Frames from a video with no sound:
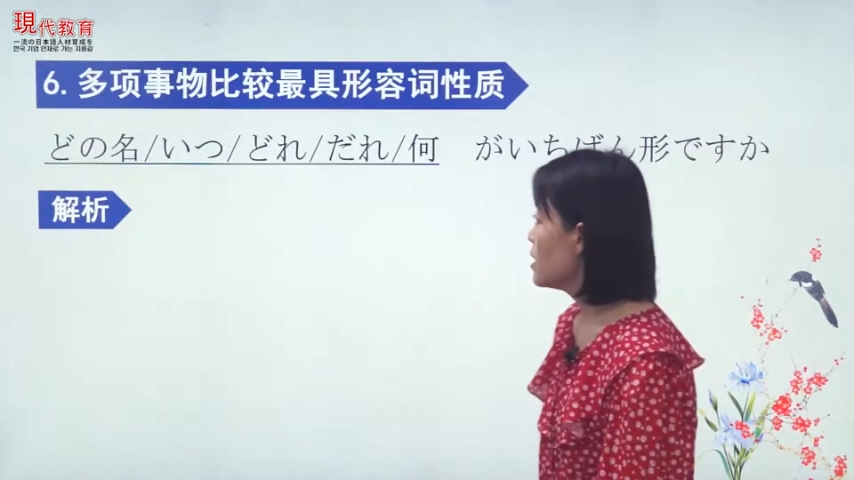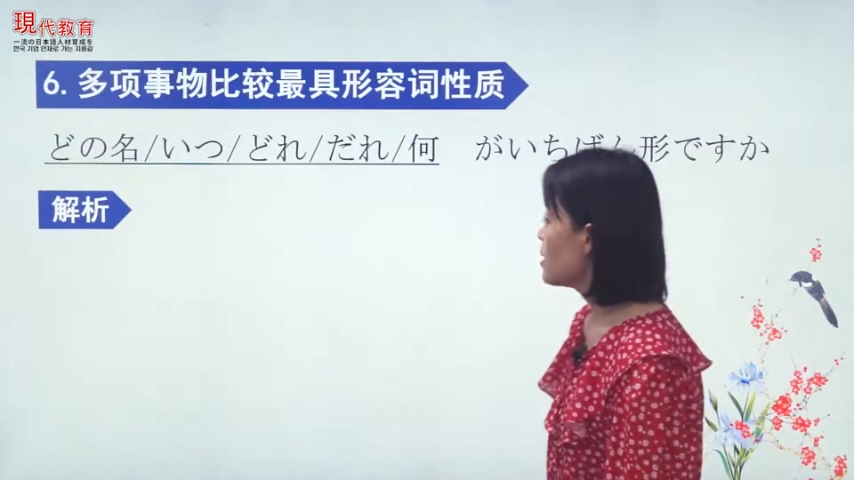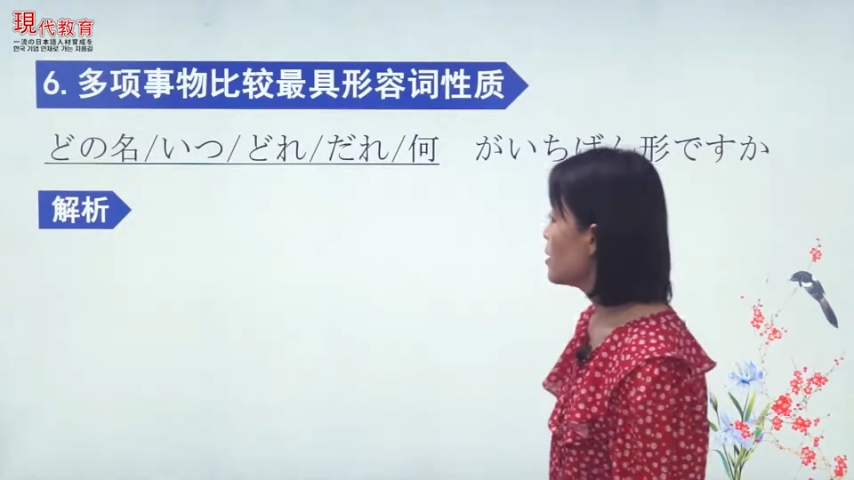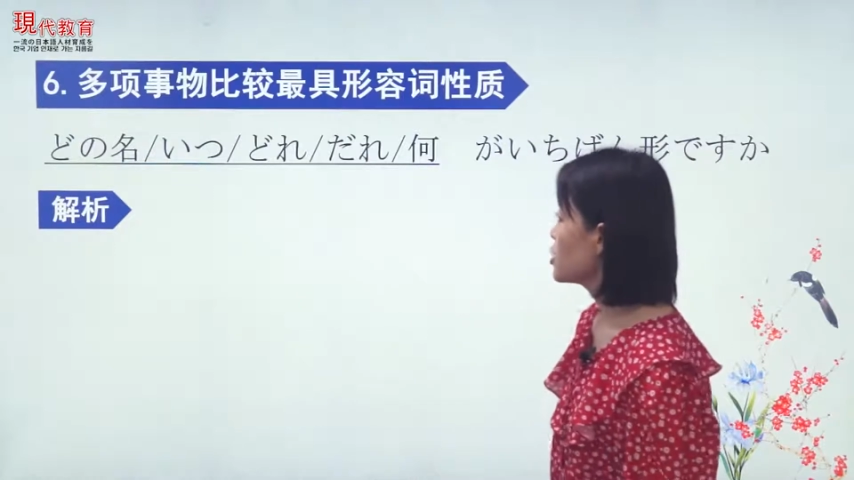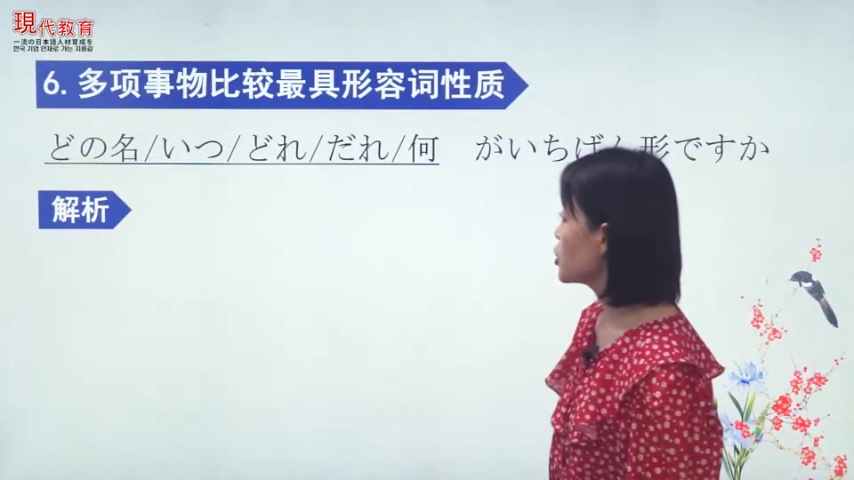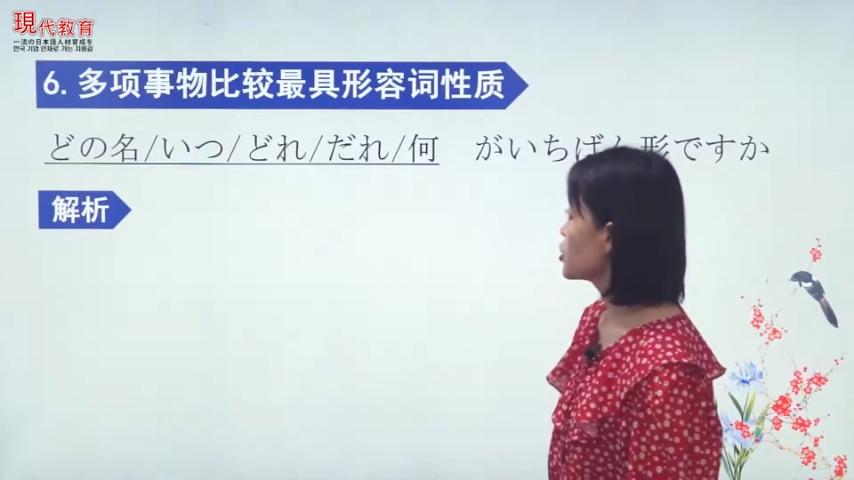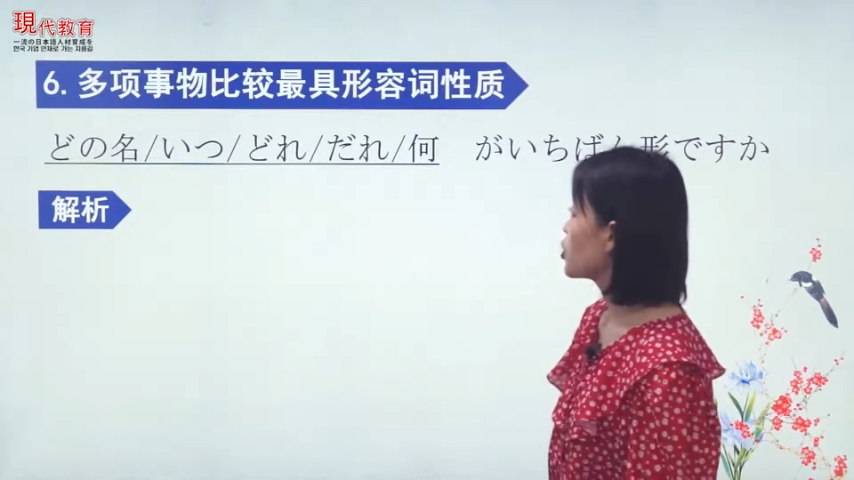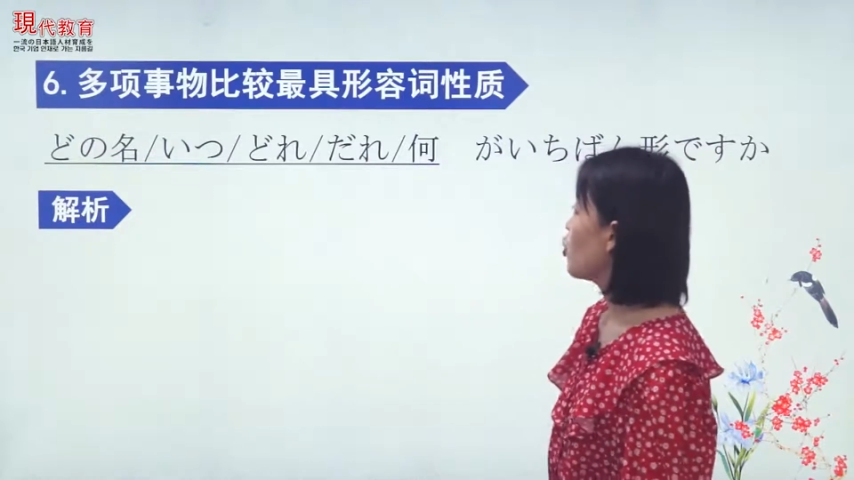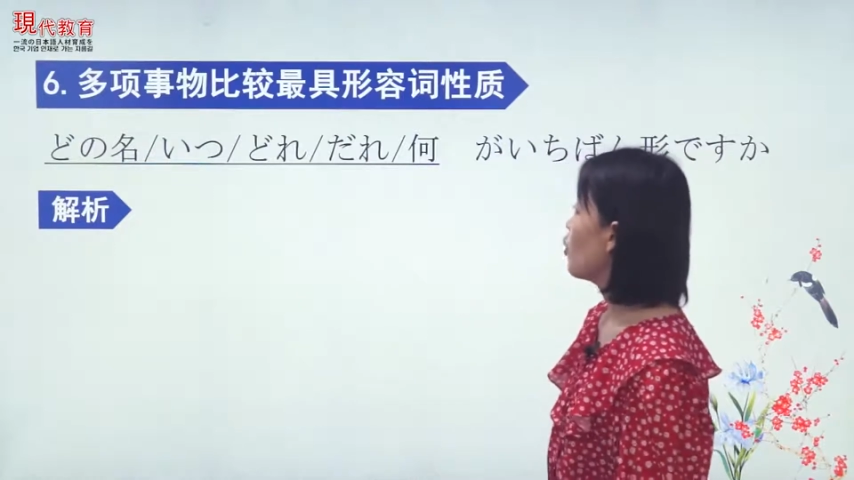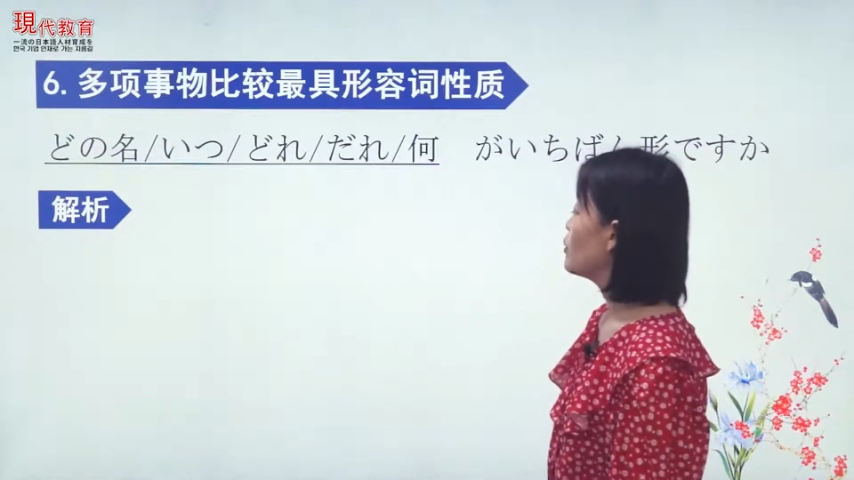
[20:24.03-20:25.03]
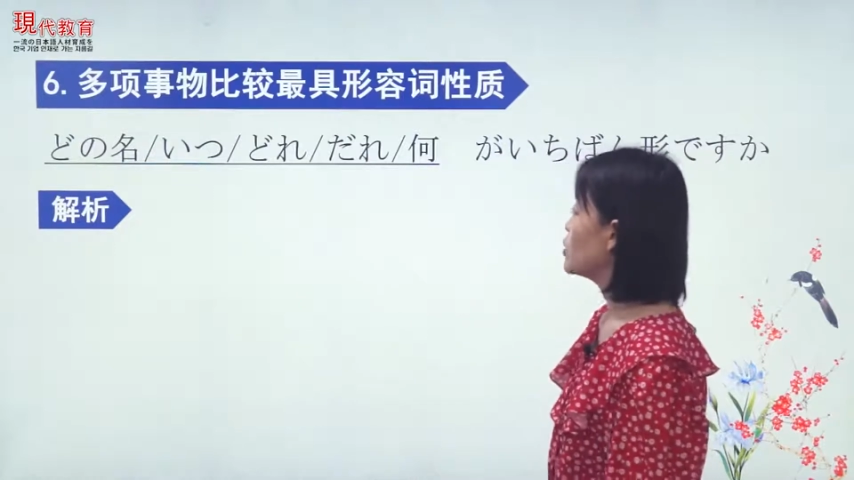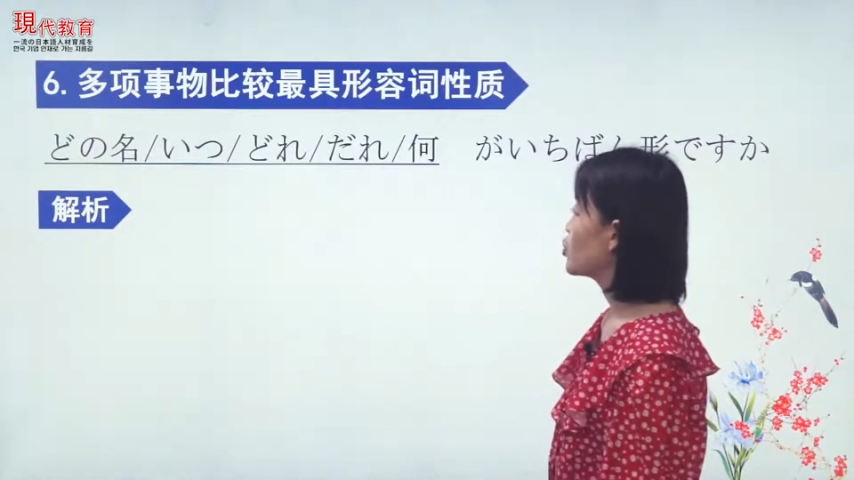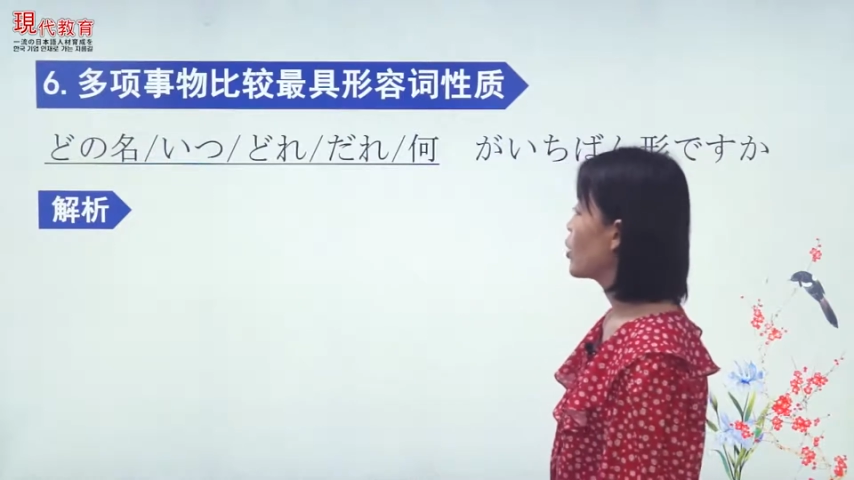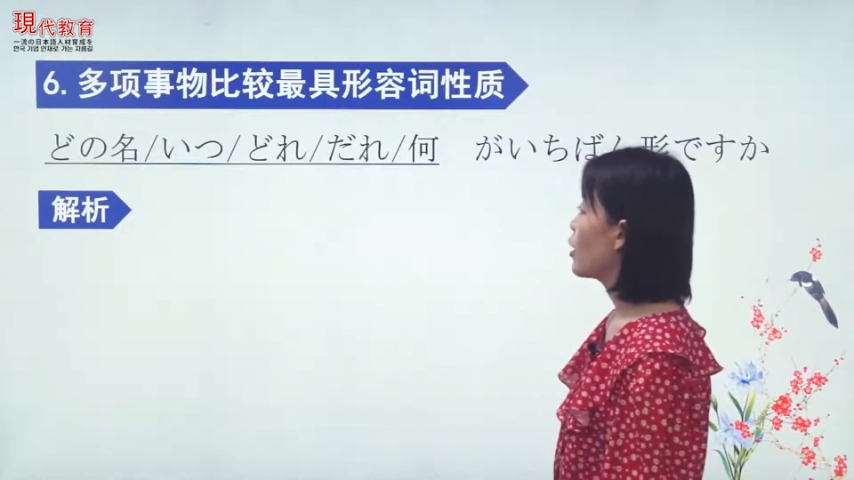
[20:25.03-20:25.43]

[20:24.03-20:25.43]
那么这个时候我们就